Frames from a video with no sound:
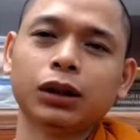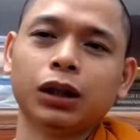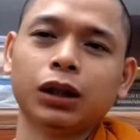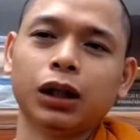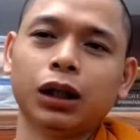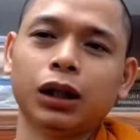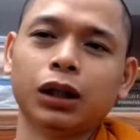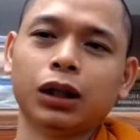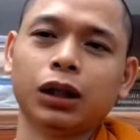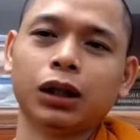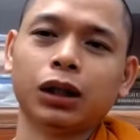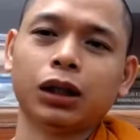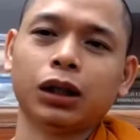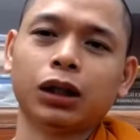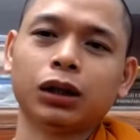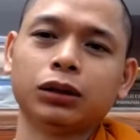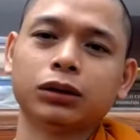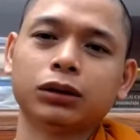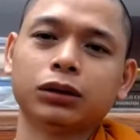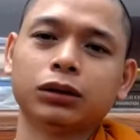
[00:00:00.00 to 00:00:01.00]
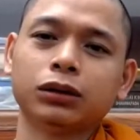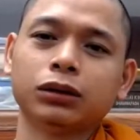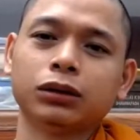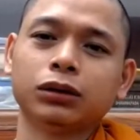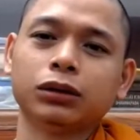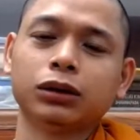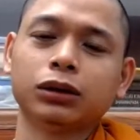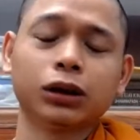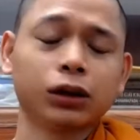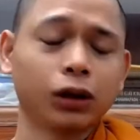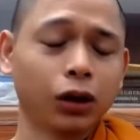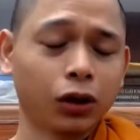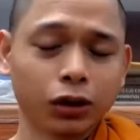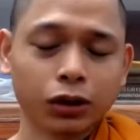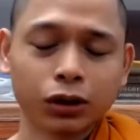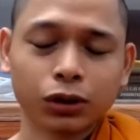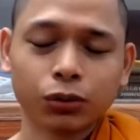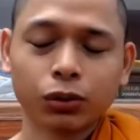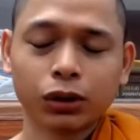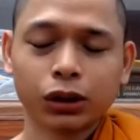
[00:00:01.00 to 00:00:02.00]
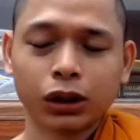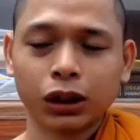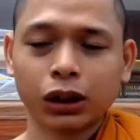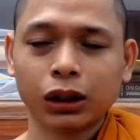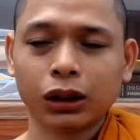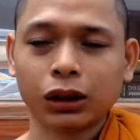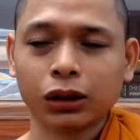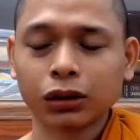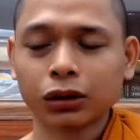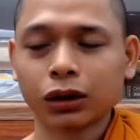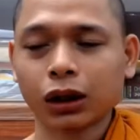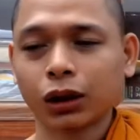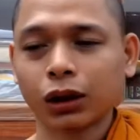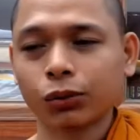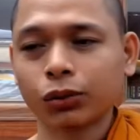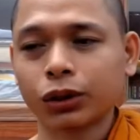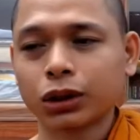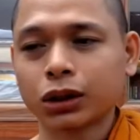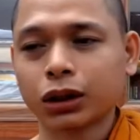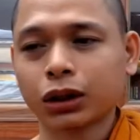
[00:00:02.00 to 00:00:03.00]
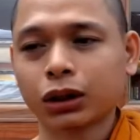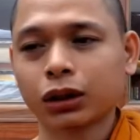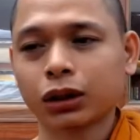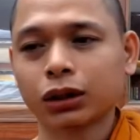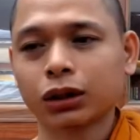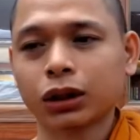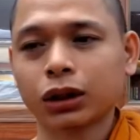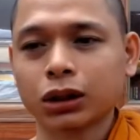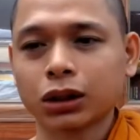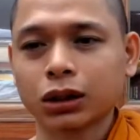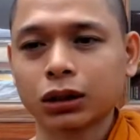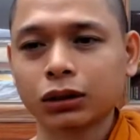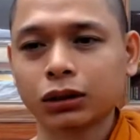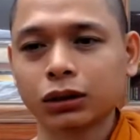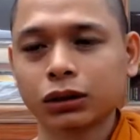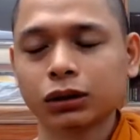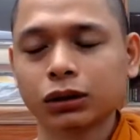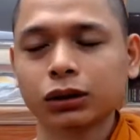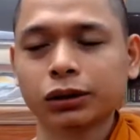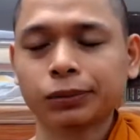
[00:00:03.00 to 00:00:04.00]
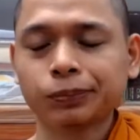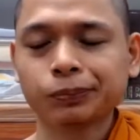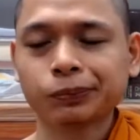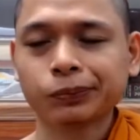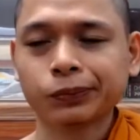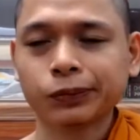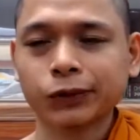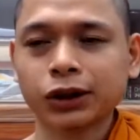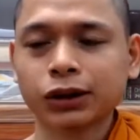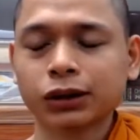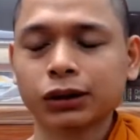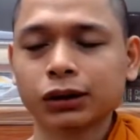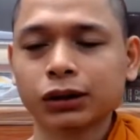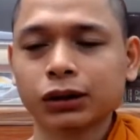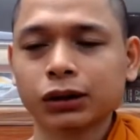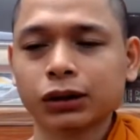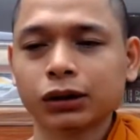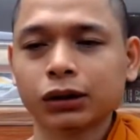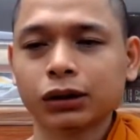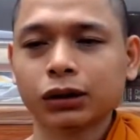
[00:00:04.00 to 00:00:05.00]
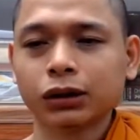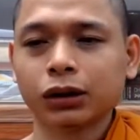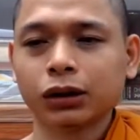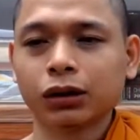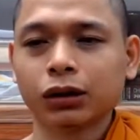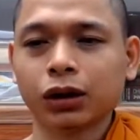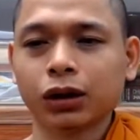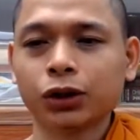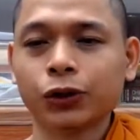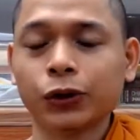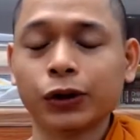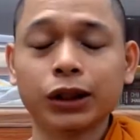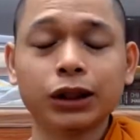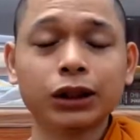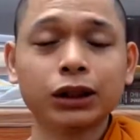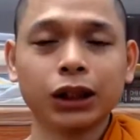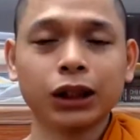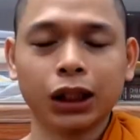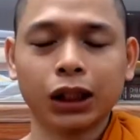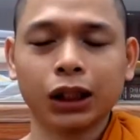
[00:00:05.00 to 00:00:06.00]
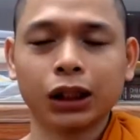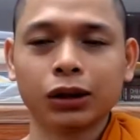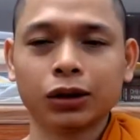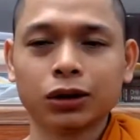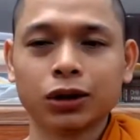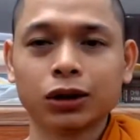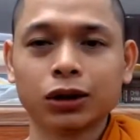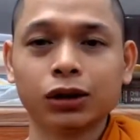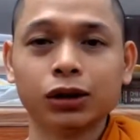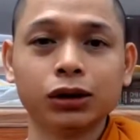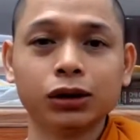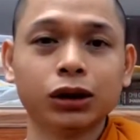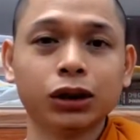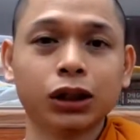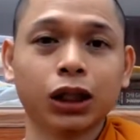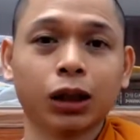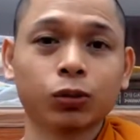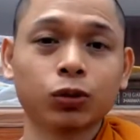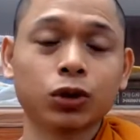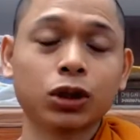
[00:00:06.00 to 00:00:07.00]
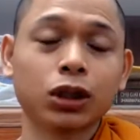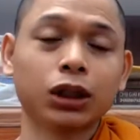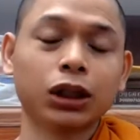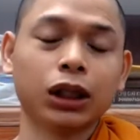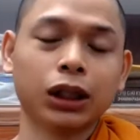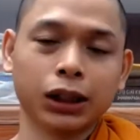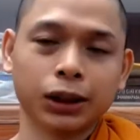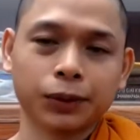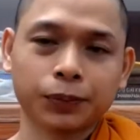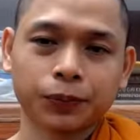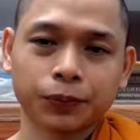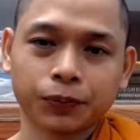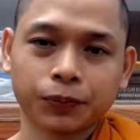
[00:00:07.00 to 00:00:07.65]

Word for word: à, sư nói với quý vị có thể quý vị sẽ nói là sư à, nói chuyện trên trời thôi sư đưa trường hợp của sư đi